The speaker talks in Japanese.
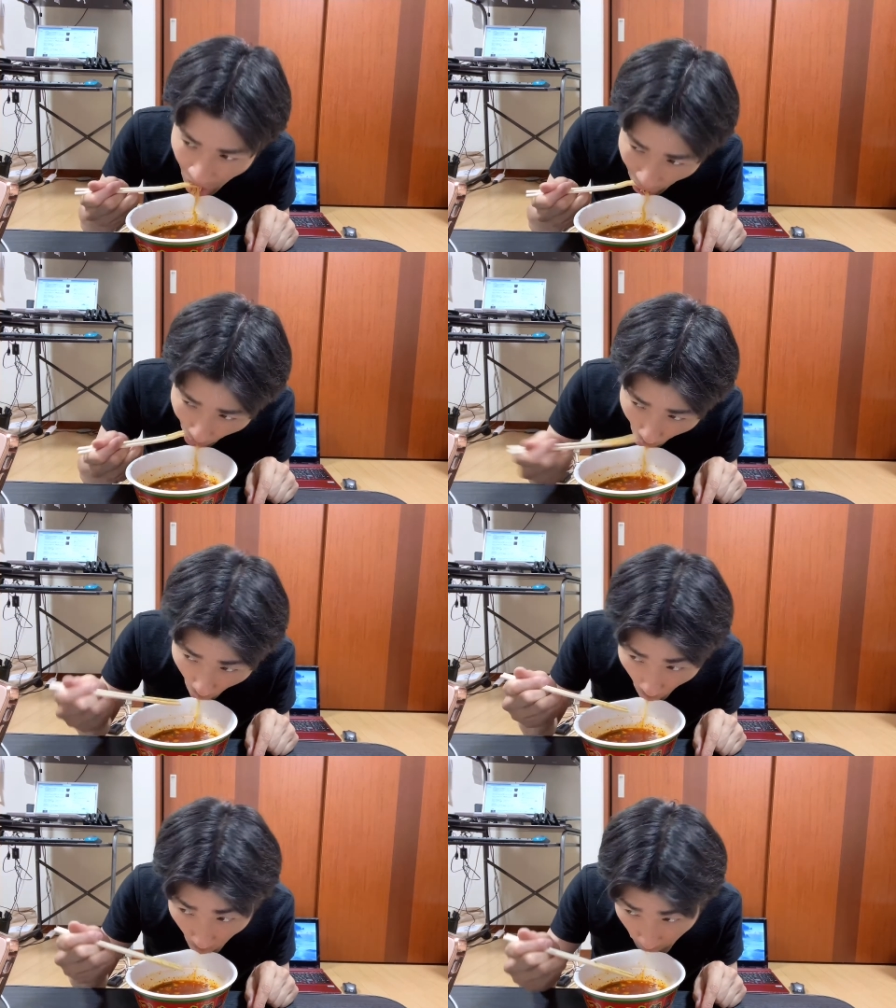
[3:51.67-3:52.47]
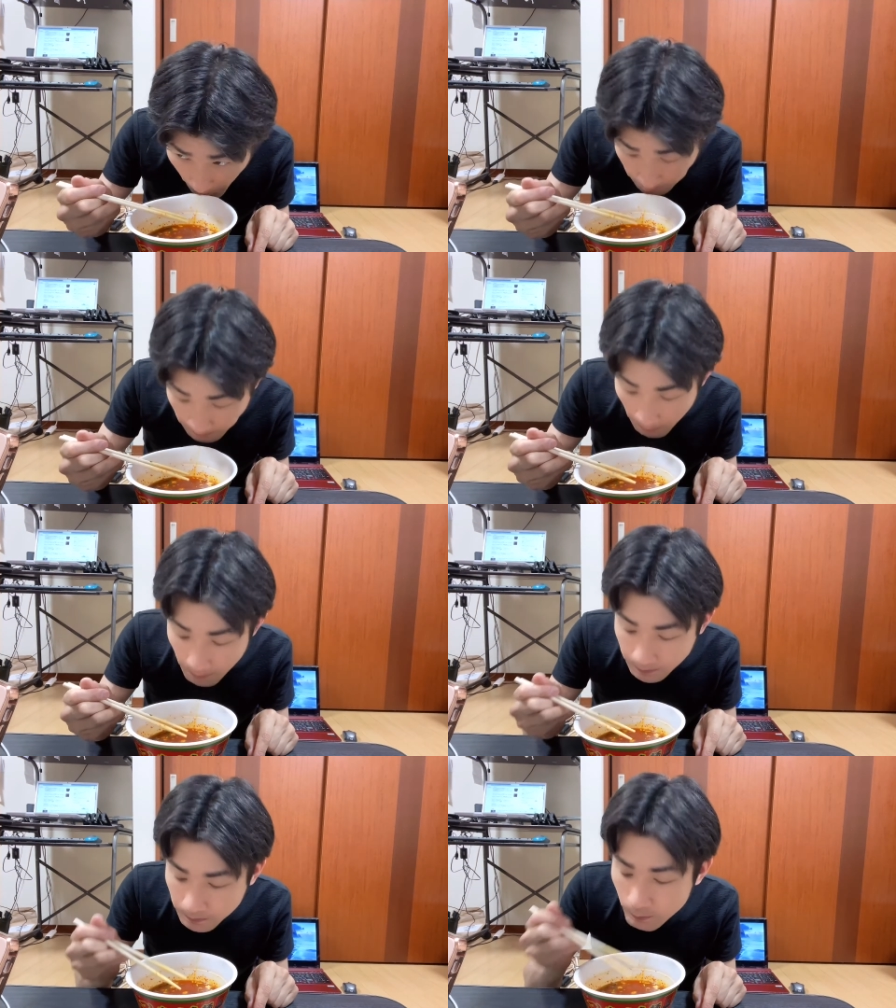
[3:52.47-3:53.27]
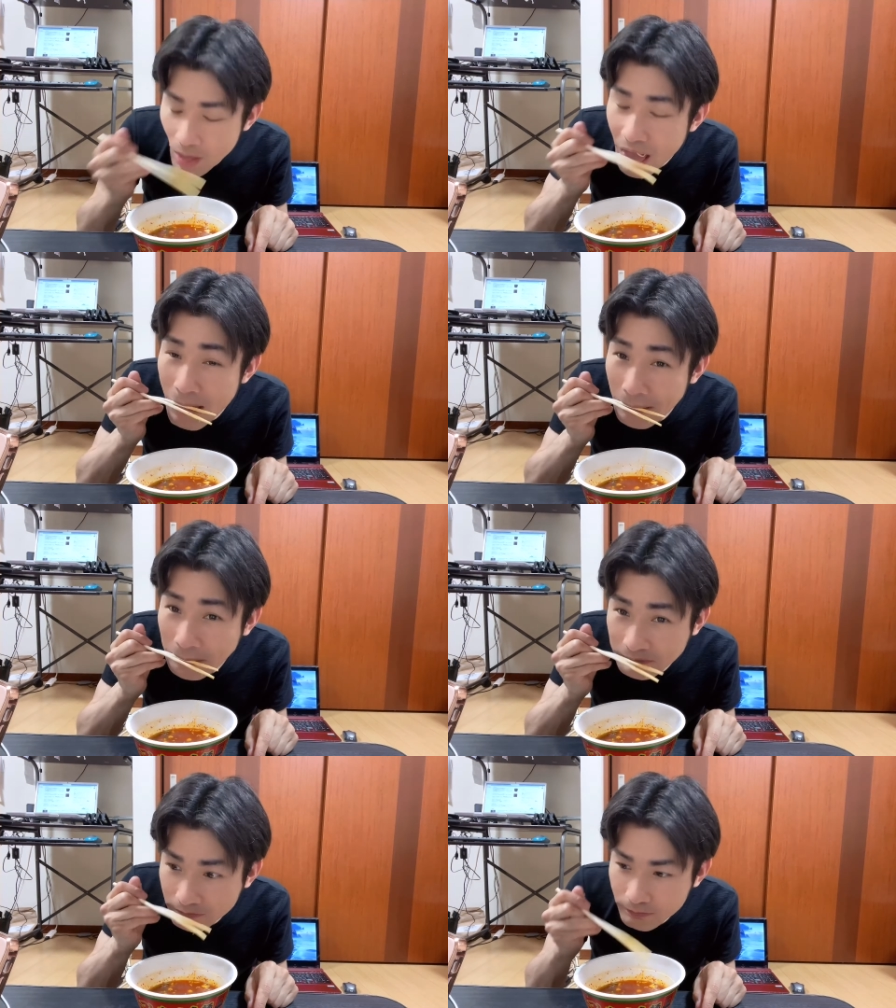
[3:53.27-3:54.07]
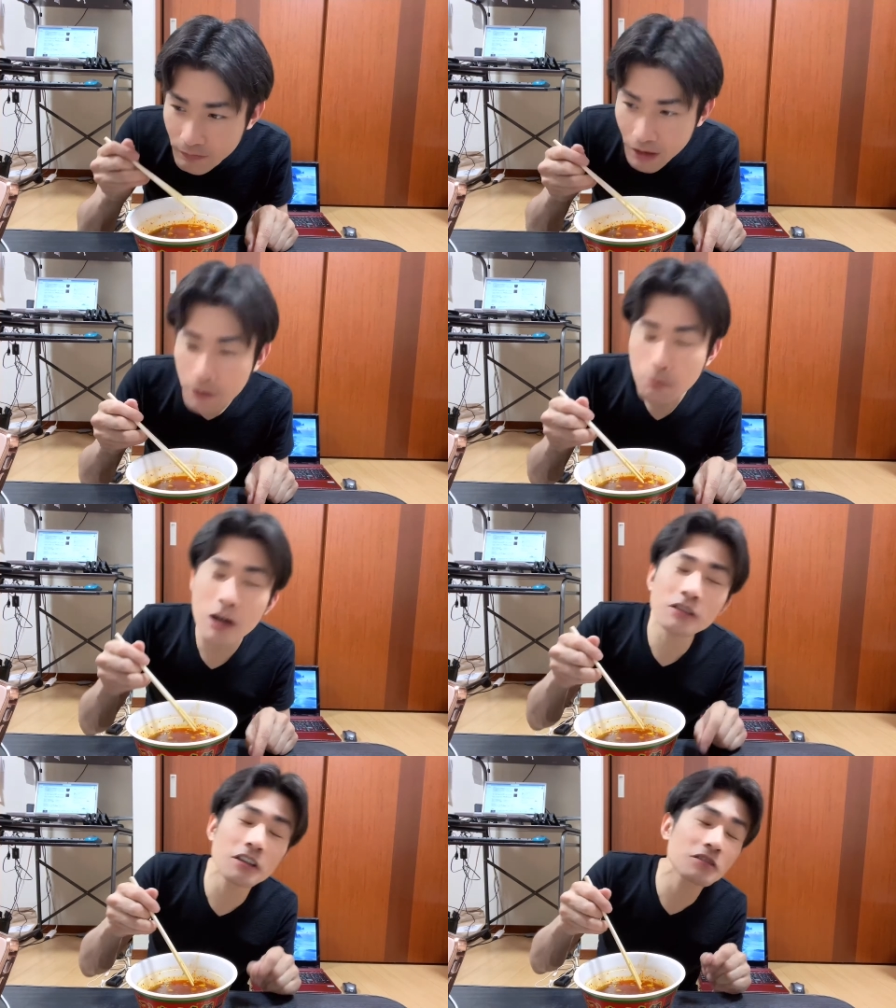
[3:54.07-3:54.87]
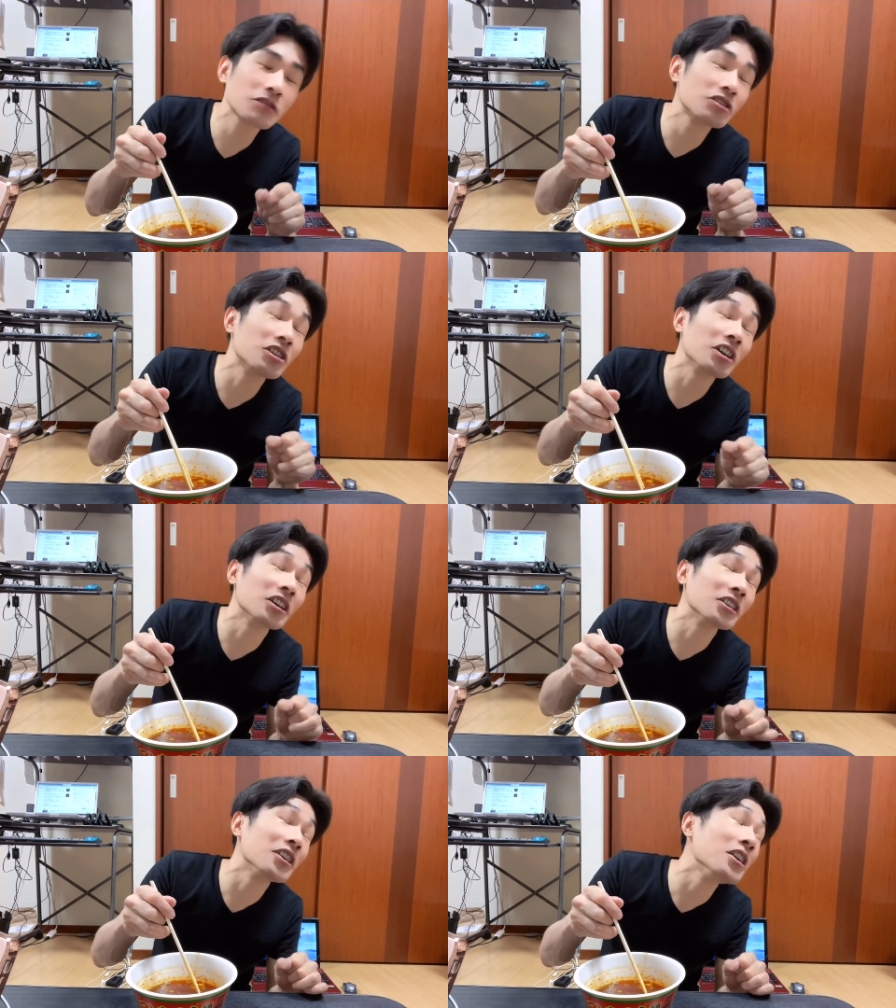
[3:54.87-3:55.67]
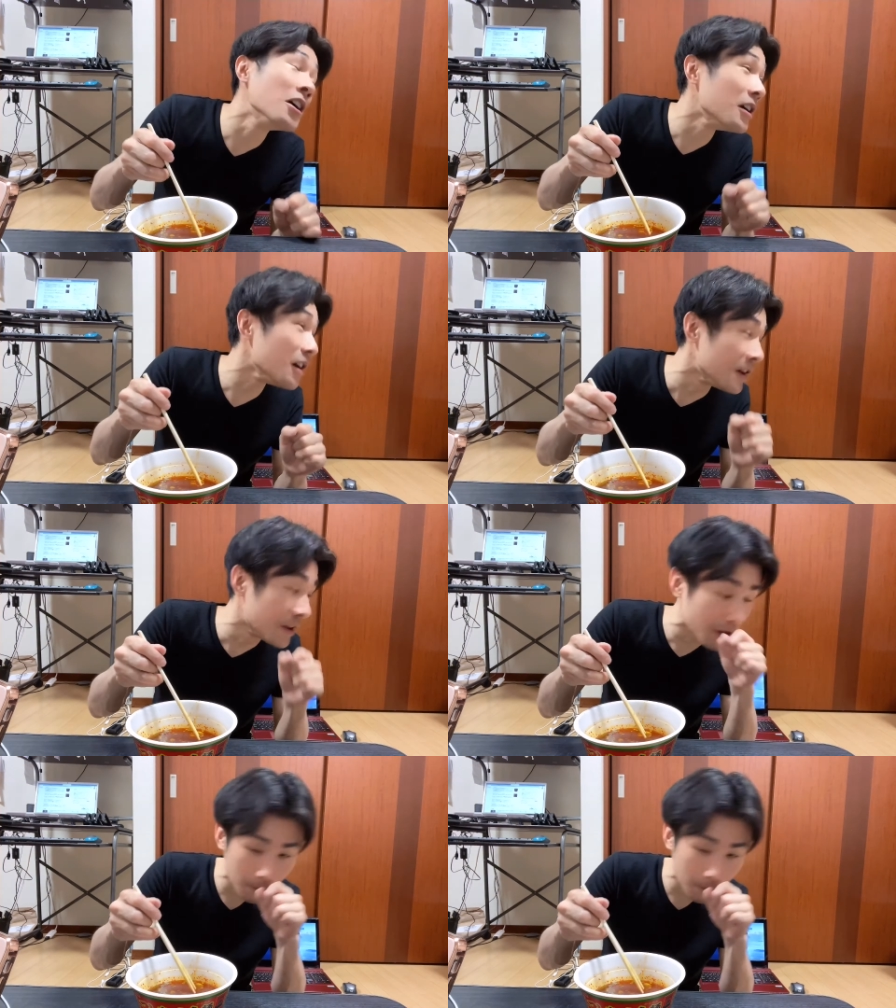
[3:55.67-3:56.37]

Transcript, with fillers: 結構私も食べれる。負けず嫌いだね